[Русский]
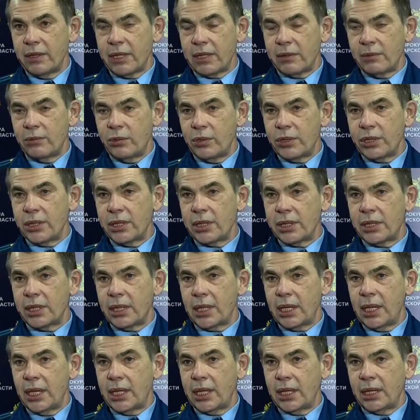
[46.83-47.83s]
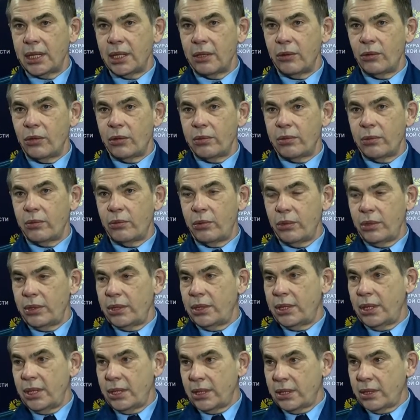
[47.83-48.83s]
возможности, как эта норма
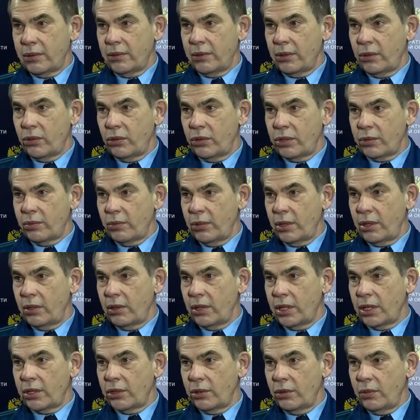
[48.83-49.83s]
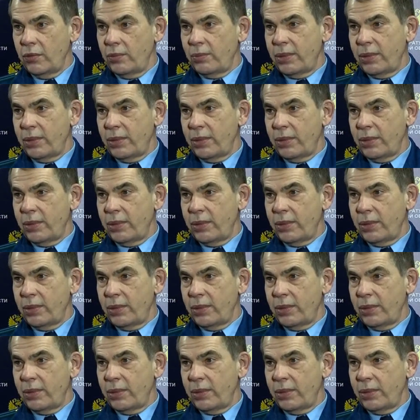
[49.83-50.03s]
будет действовать. То есть мы ее начнем